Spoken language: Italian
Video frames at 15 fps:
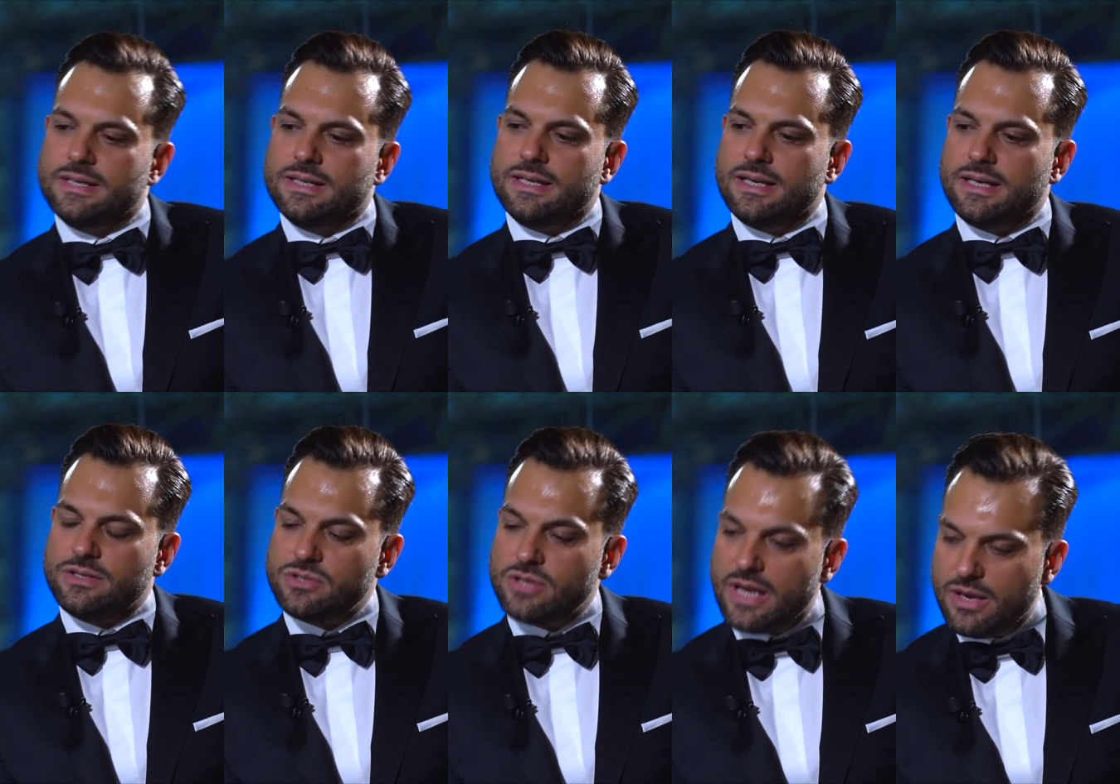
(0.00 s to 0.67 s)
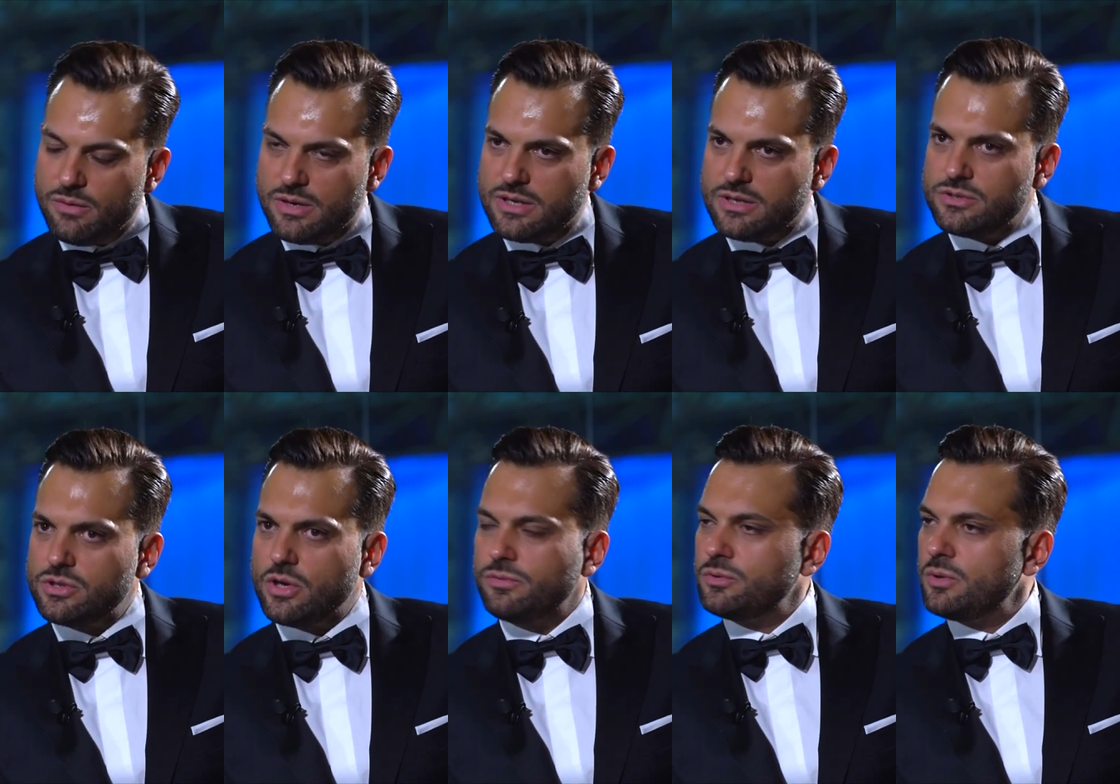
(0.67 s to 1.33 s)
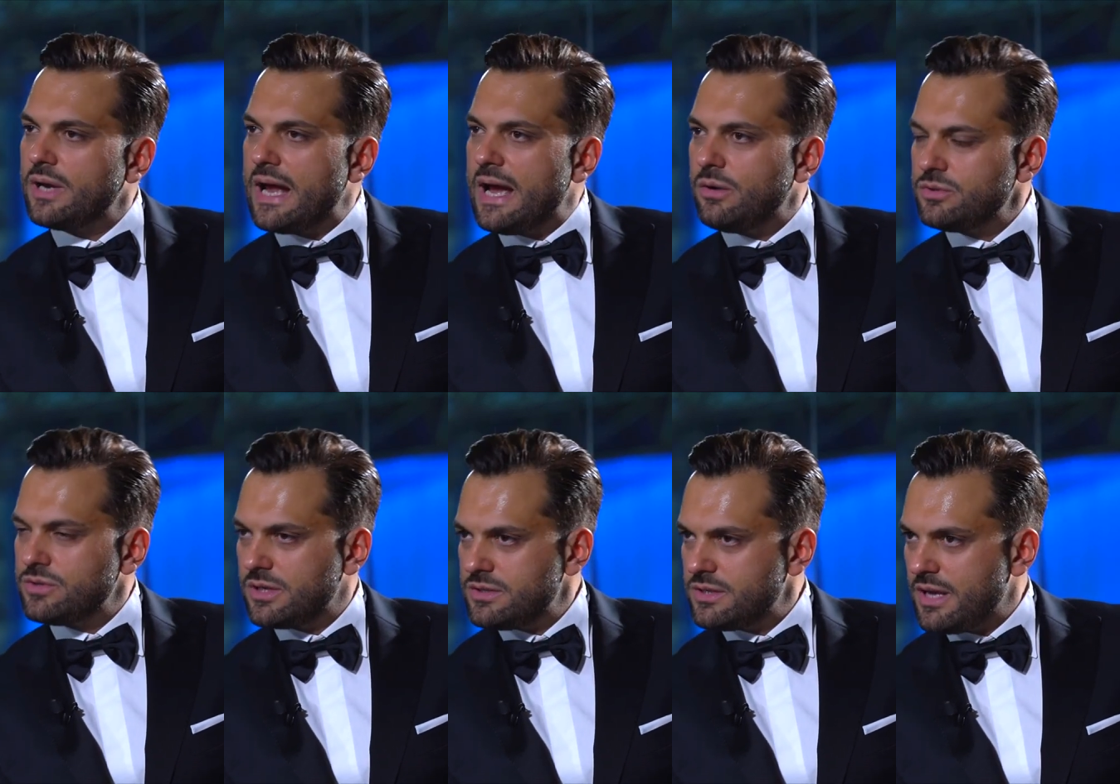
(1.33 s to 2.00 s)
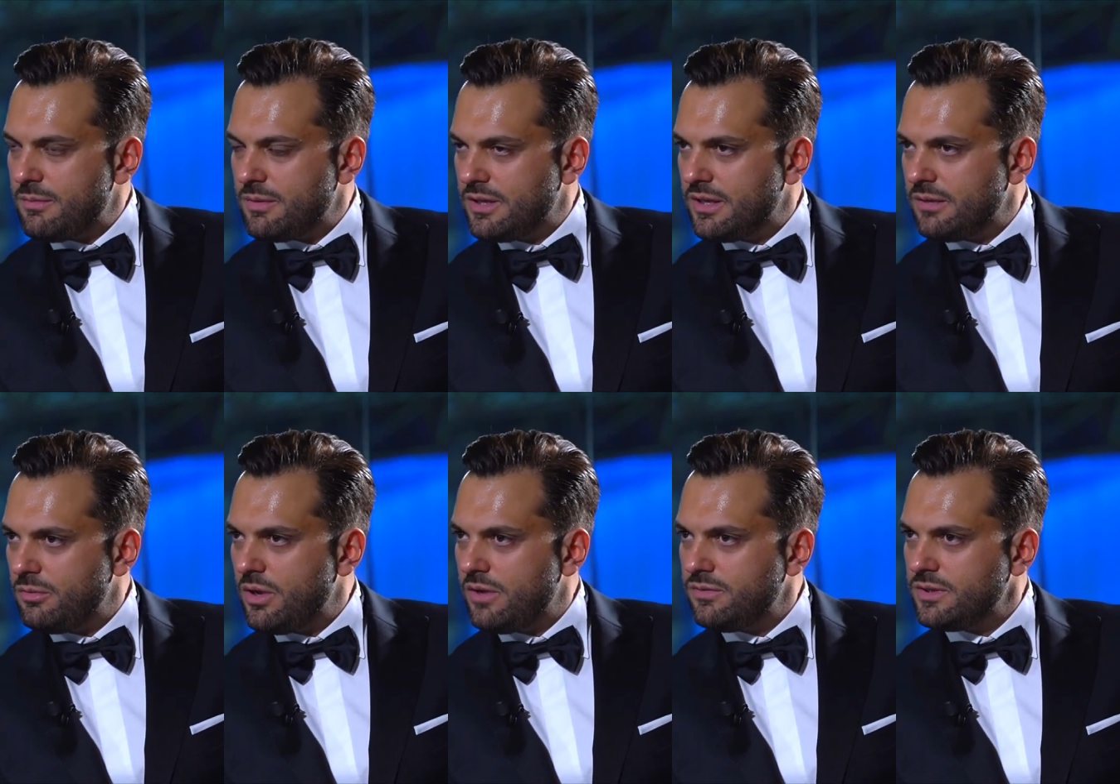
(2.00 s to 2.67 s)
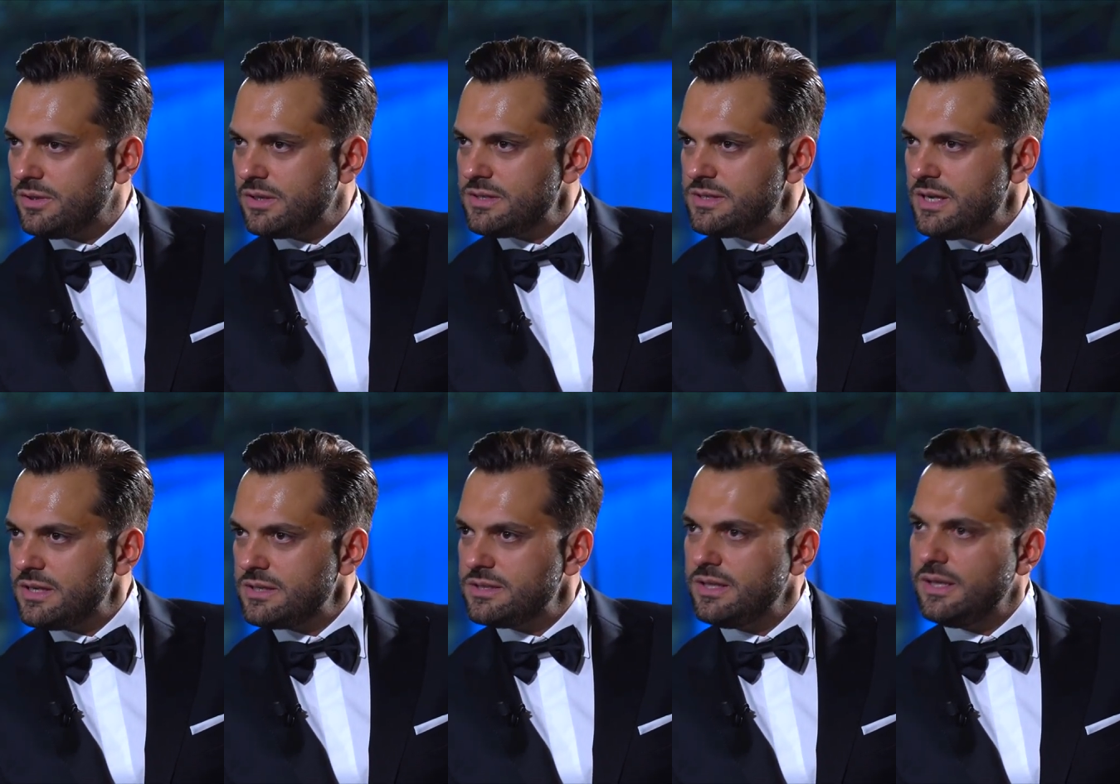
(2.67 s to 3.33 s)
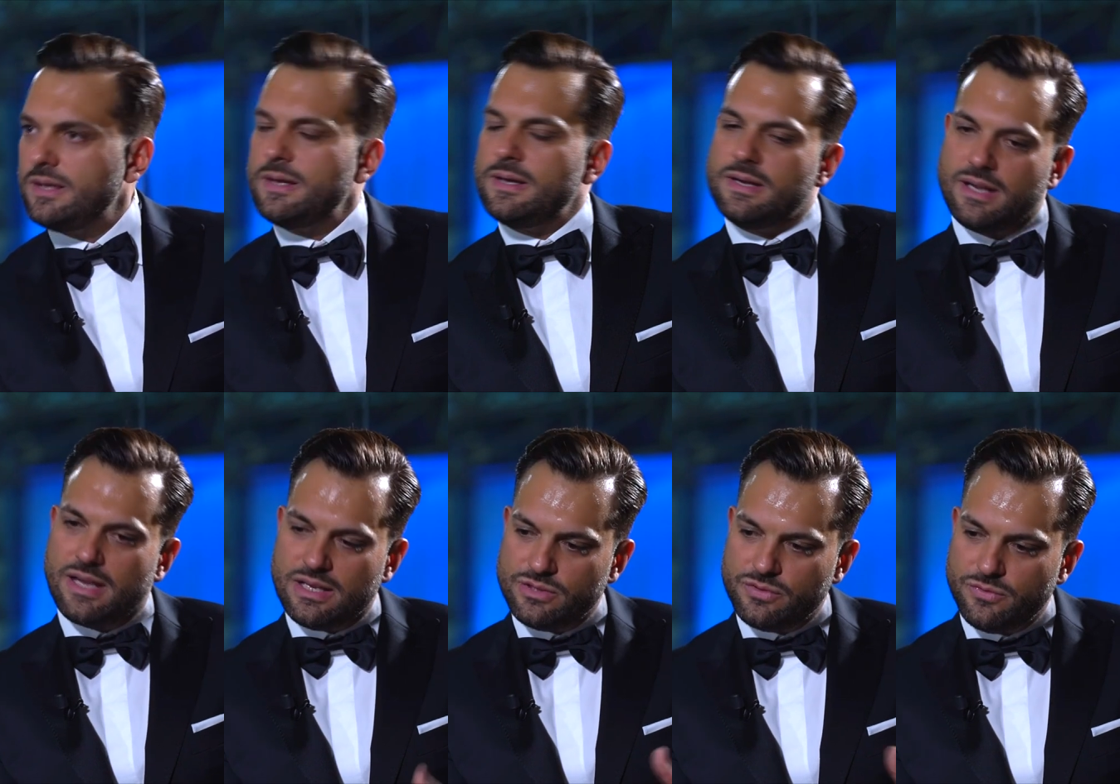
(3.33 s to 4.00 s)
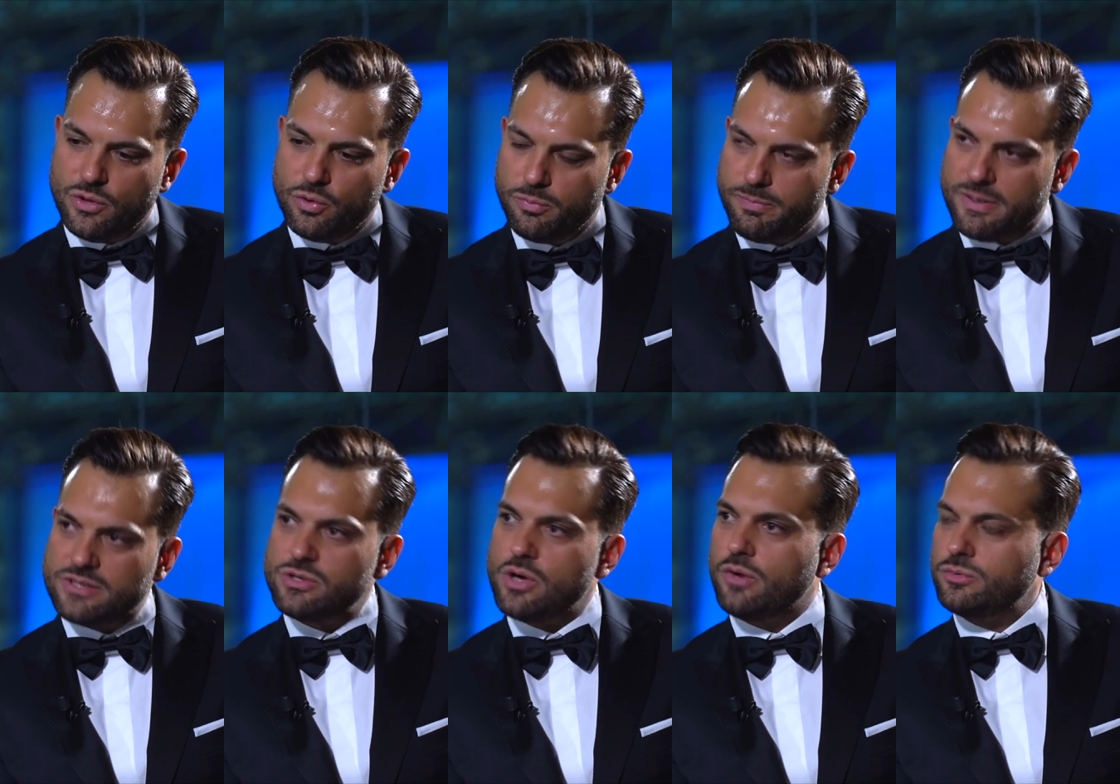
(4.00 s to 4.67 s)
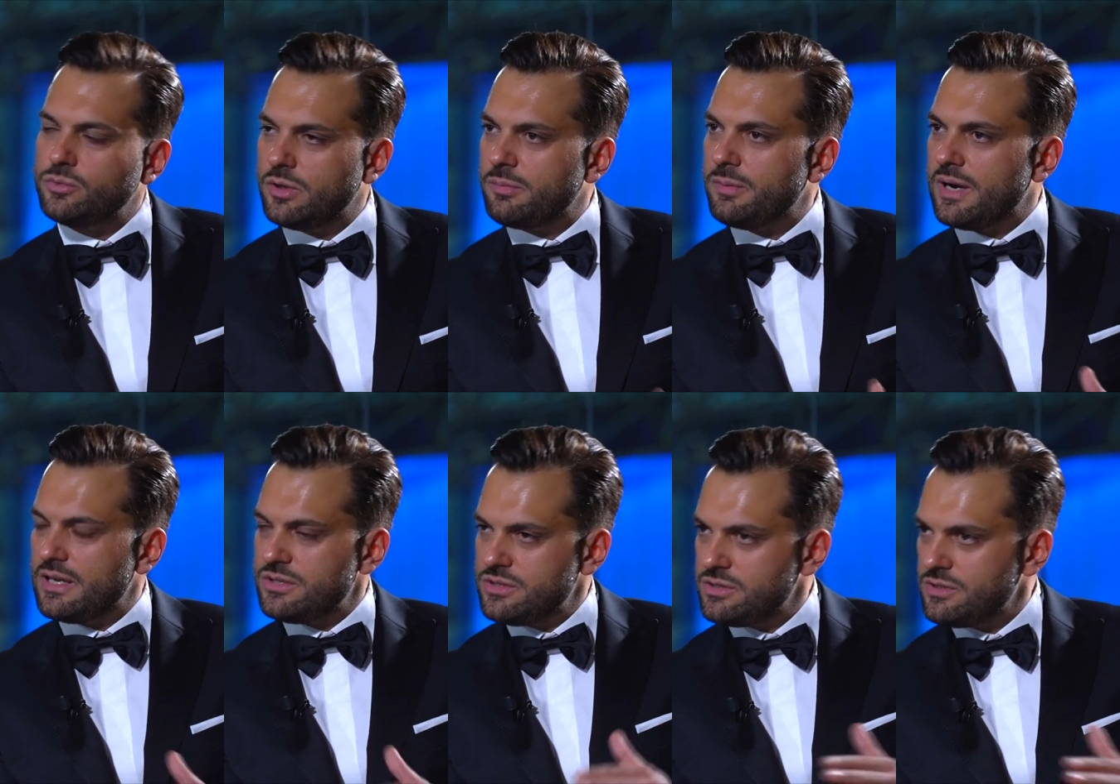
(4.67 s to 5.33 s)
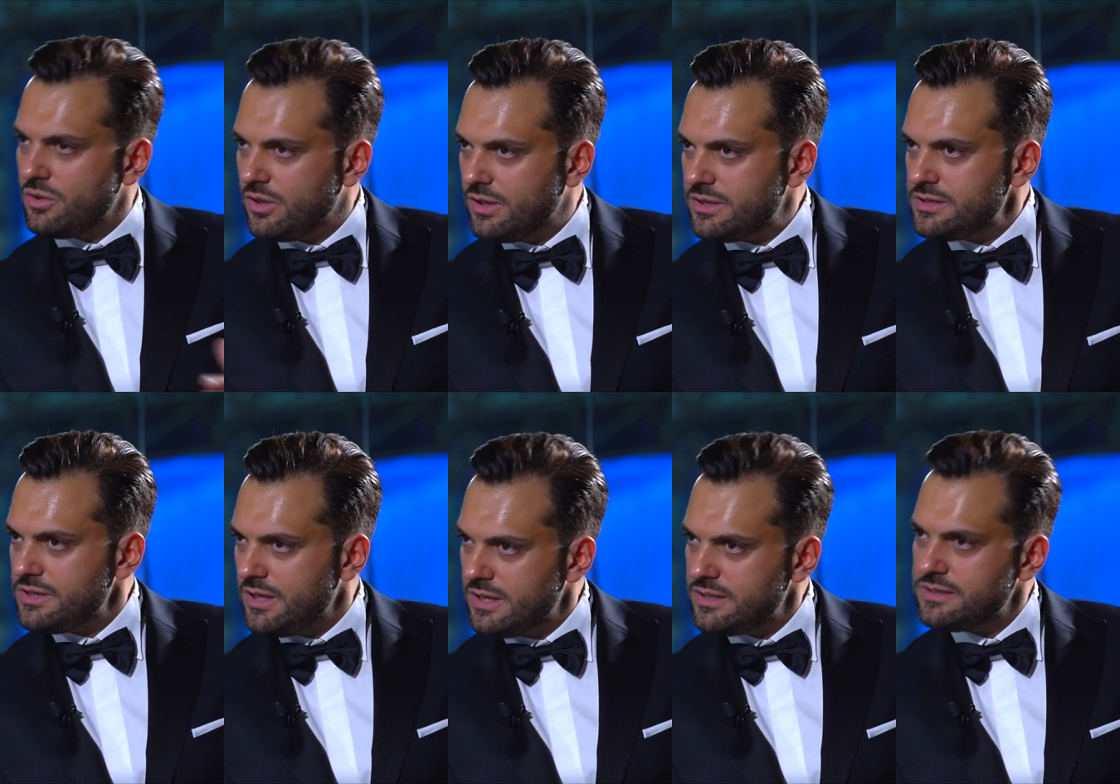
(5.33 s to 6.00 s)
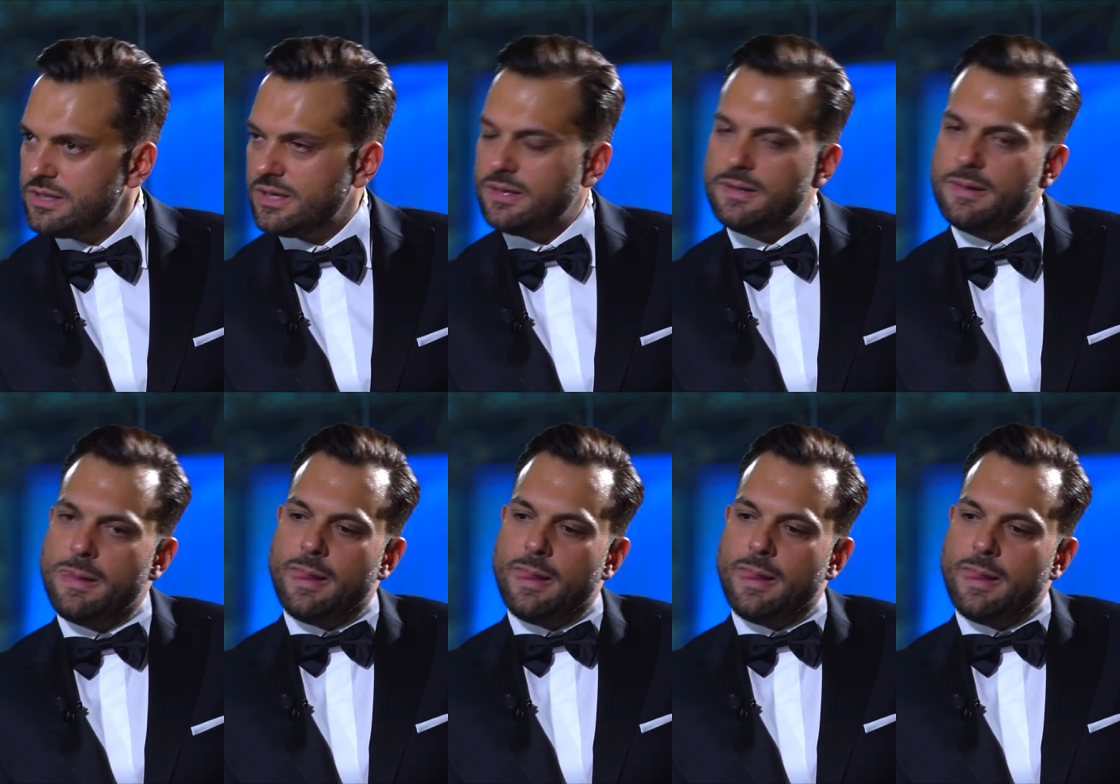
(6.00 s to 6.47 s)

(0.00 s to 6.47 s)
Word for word: eh, c'è una software house che si chiama DWF 360 che sviluppa software per la gestione di dei sinistri,